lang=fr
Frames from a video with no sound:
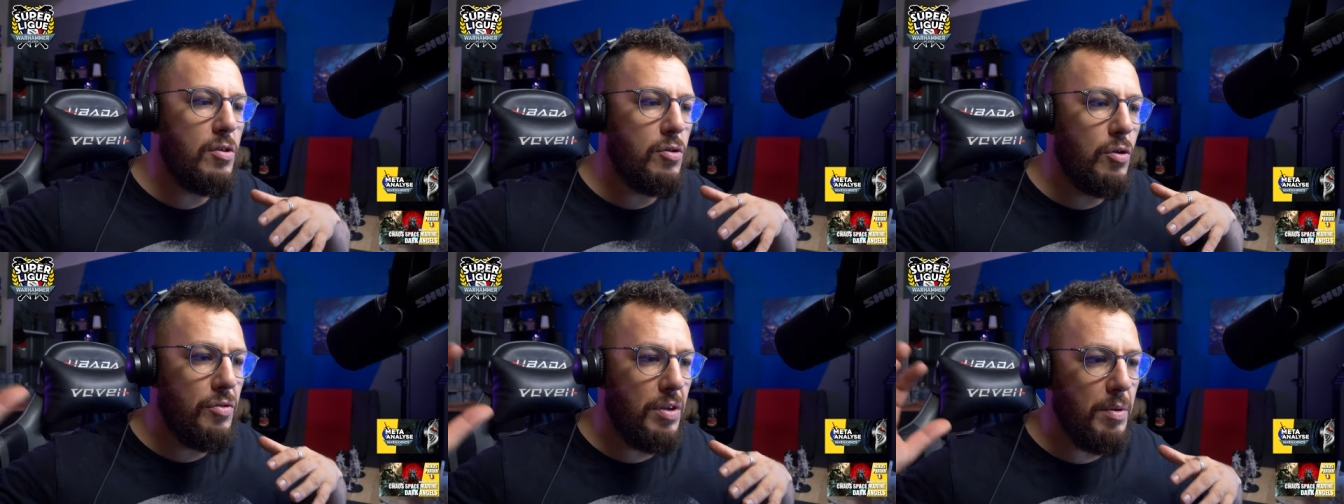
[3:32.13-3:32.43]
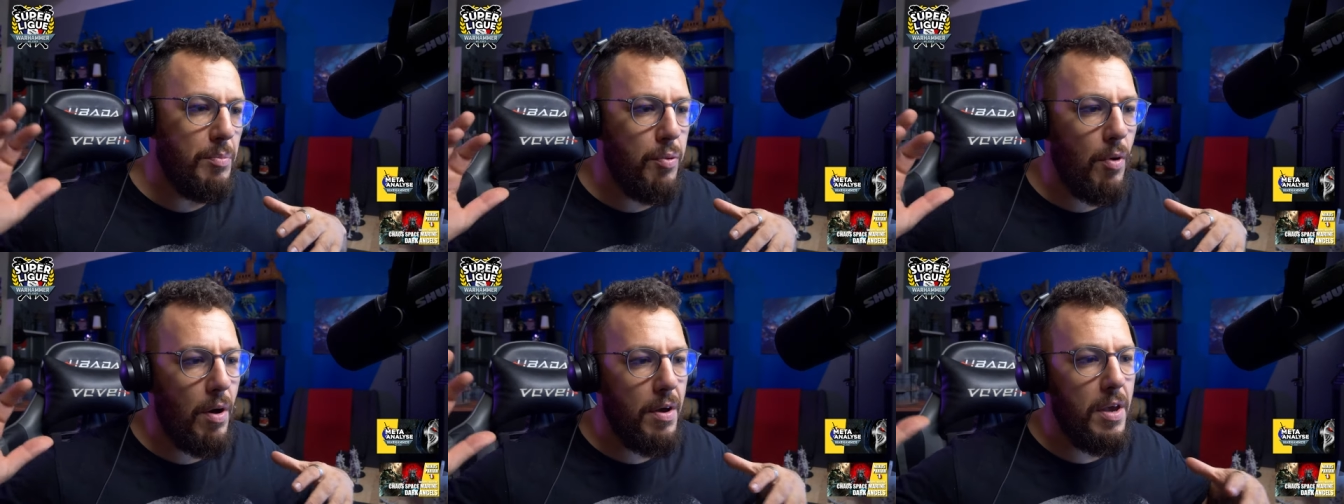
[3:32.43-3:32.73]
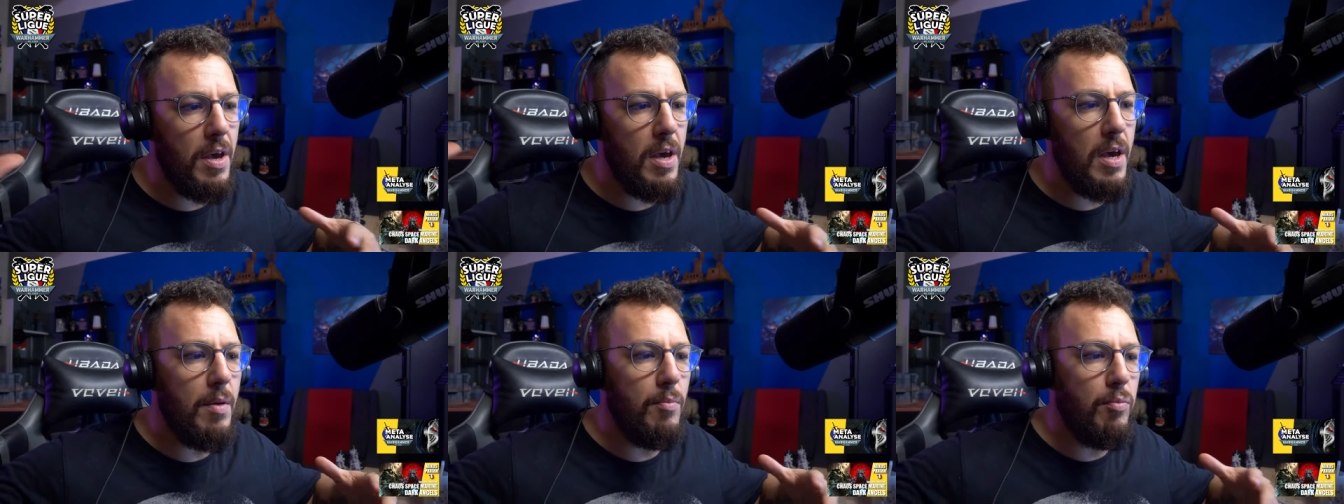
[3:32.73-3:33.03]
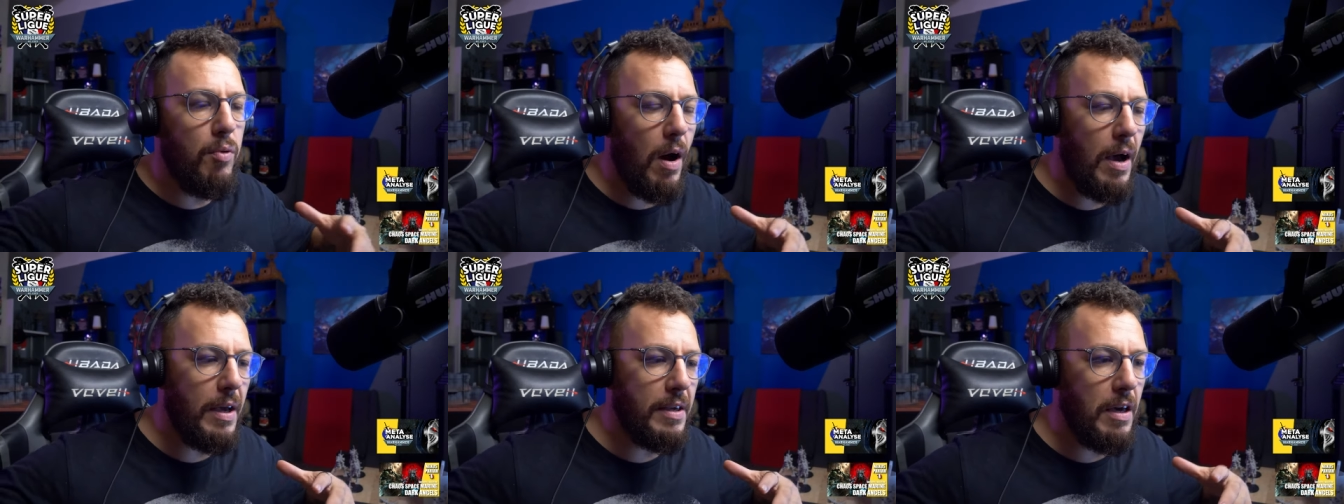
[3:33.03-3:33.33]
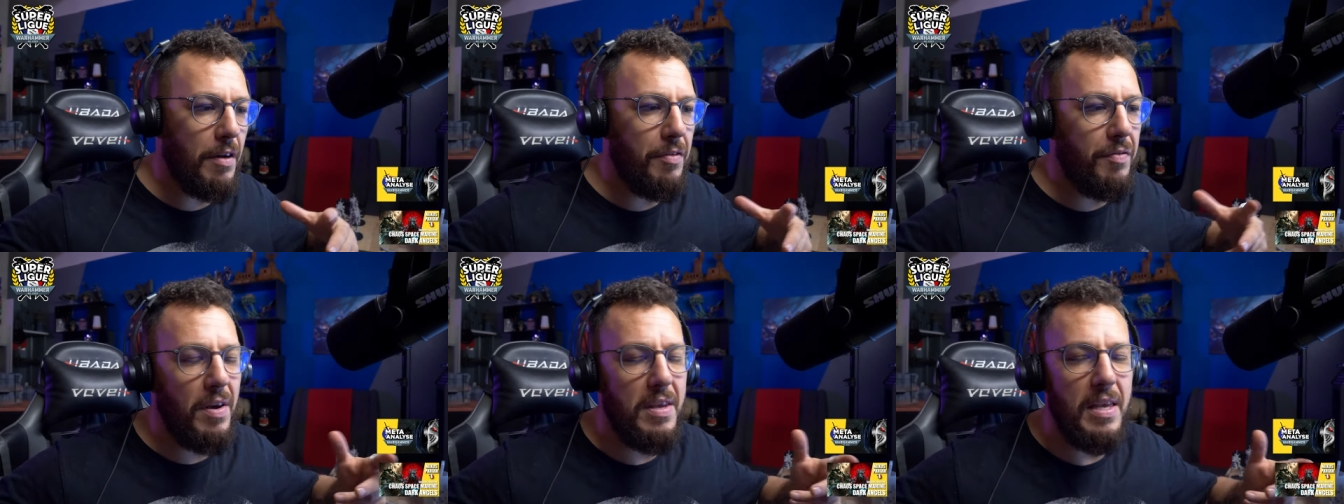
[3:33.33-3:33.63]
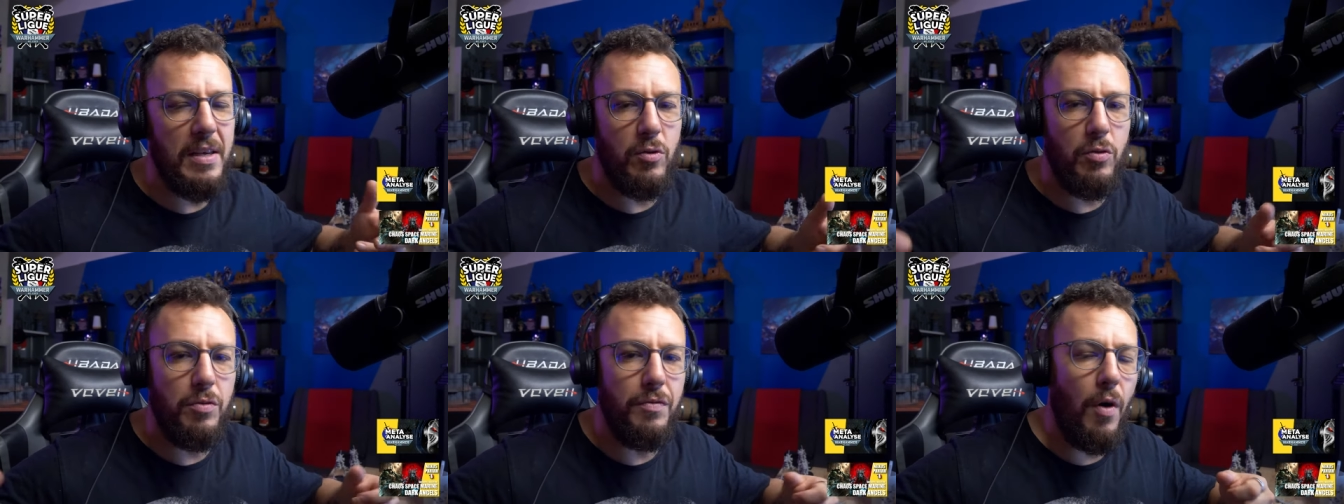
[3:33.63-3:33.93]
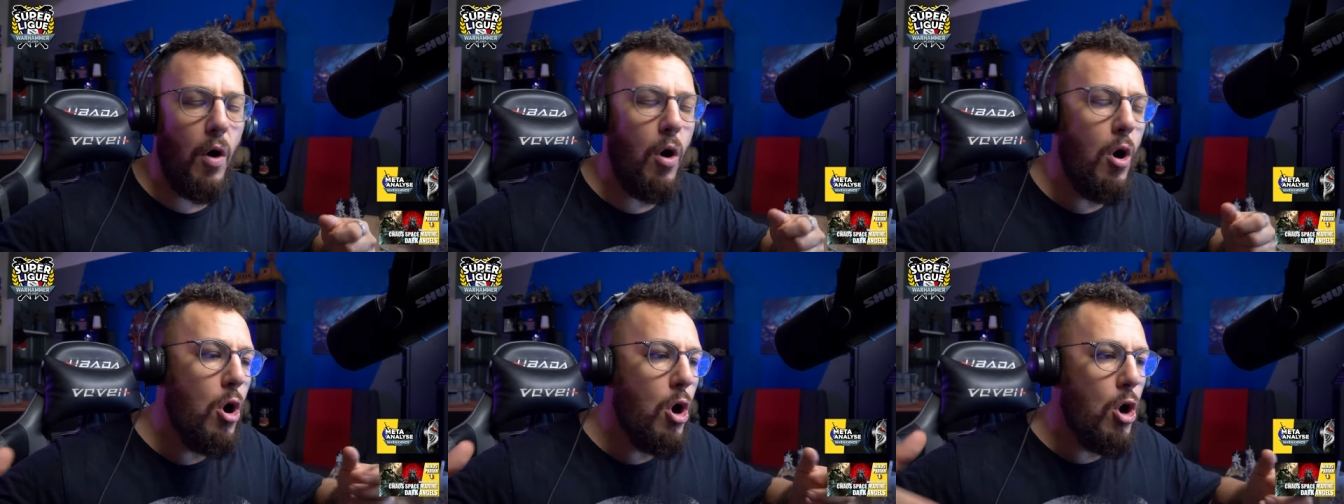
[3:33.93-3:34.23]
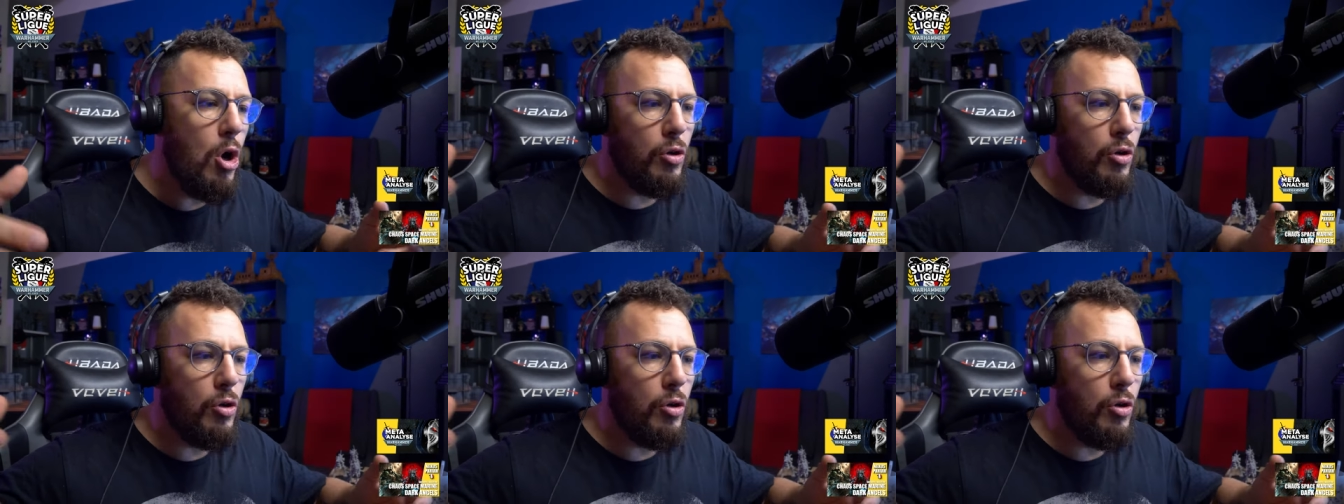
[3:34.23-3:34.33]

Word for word: se déployer, boire un café, il y a souvent